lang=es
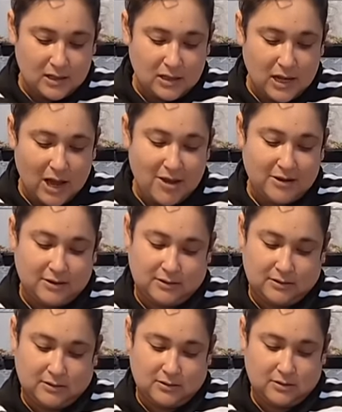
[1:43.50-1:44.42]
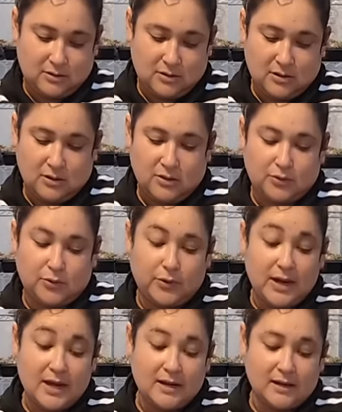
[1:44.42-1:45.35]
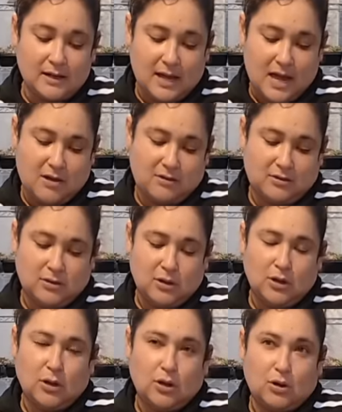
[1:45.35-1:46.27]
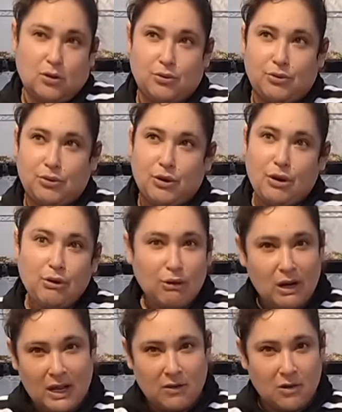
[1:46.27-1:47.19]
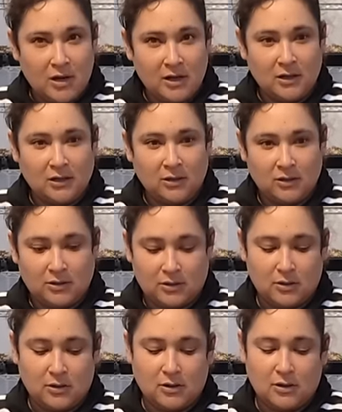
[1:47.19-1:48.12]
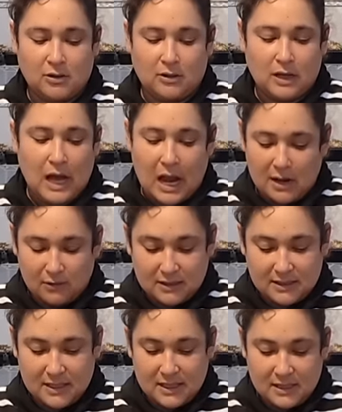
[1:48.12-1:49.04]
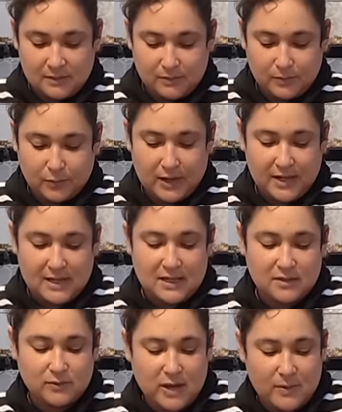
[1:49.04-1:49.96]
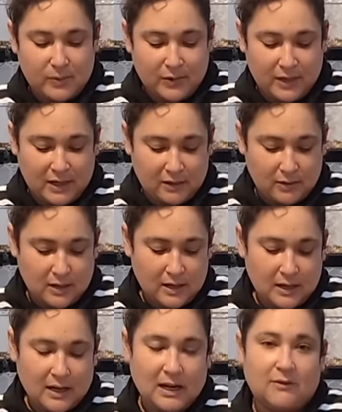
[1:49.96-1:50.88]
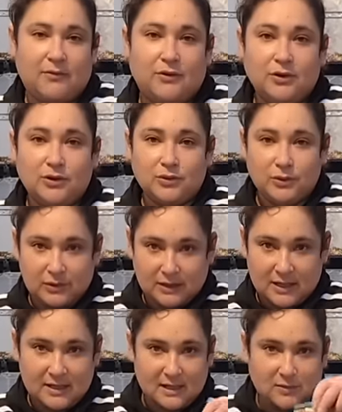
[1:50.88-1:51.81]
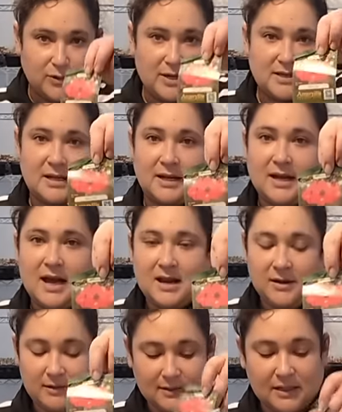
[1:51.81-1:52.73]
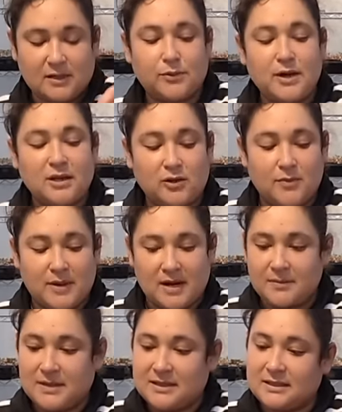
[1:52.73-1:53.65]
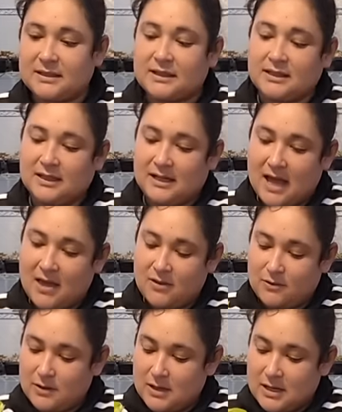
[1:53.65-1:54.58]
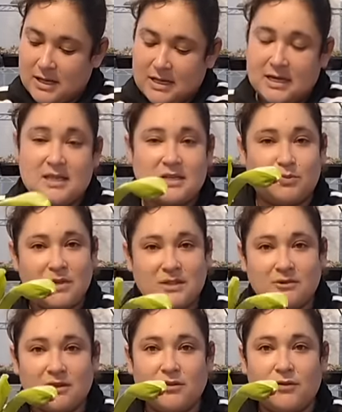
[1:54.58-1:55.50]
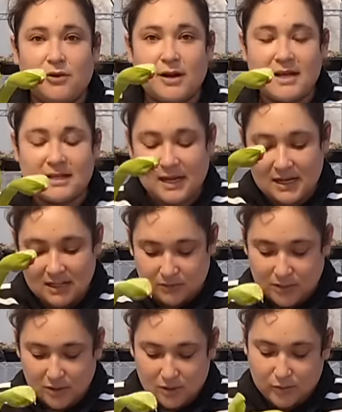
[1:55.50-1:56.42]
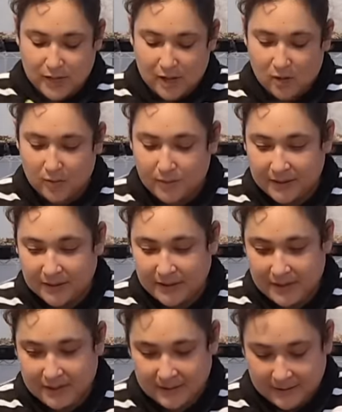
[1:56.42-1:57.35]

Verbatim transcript: Lion. Red Lion. Rojo León. Algo así. Por aquí les voy a poner la foto. Ahorita se los voy a acercar. Se los voy a tomar más retirado. Y después cuando florezcan se los voy a compartir.